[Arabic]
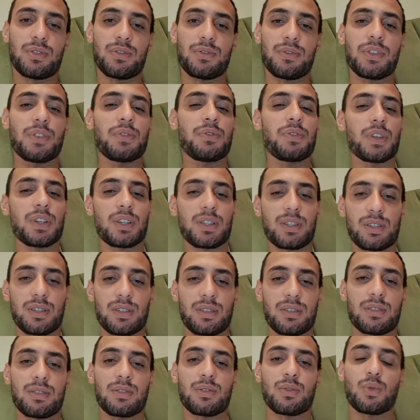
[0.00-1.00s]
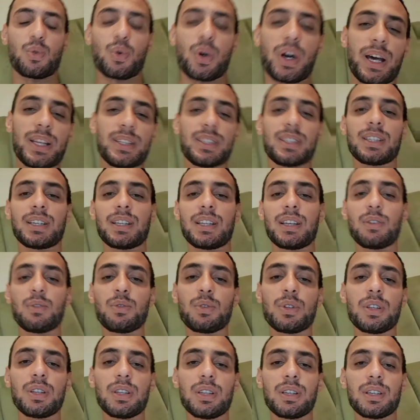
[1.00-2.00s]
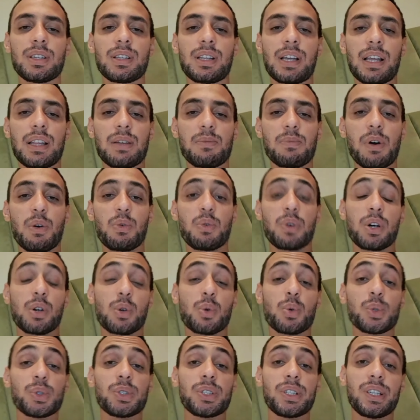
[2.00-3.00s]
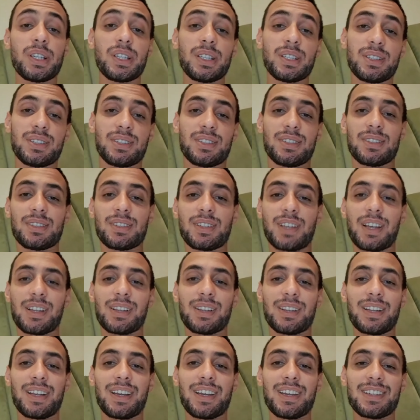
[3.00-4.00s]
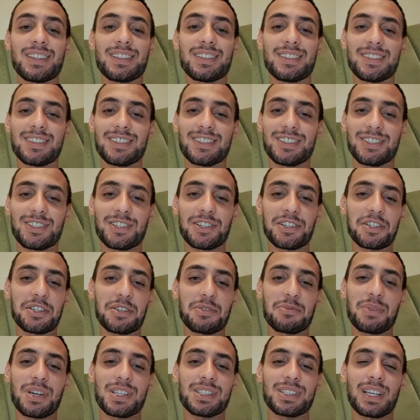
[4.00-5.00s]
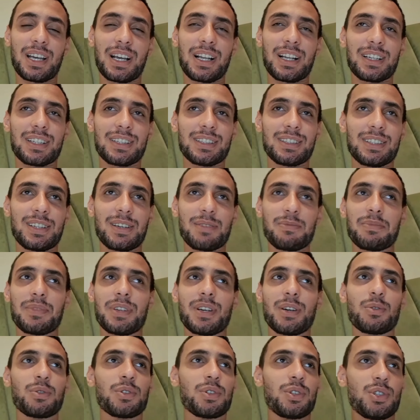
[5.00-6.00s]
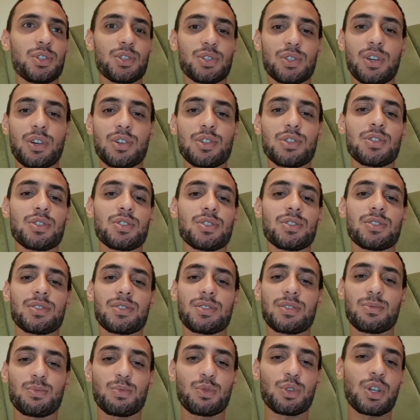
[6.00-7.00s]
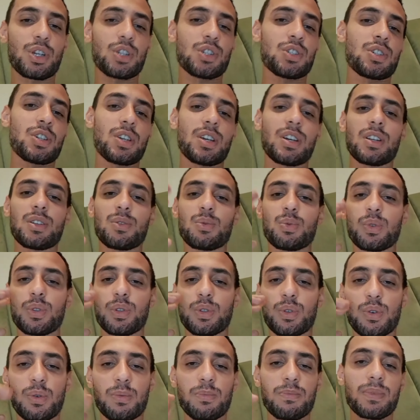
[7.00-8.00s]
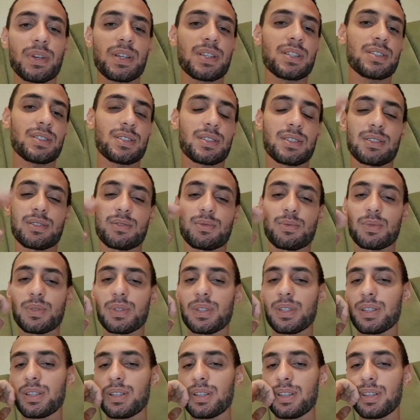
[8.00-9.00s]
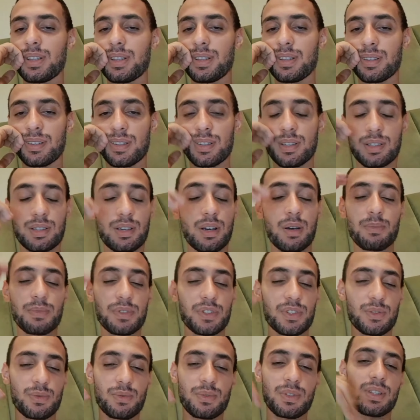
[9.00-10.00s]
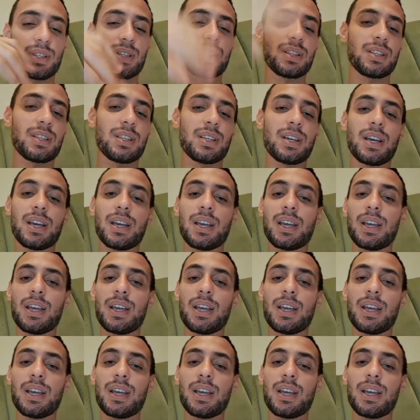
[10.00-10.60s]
في فكرة هو حتى لو اللي على موقع جود ريدز هتلاقي ان التقييمات على الكتاب ده والديسكشنز المناقشات والكومنتس والكومنتس وال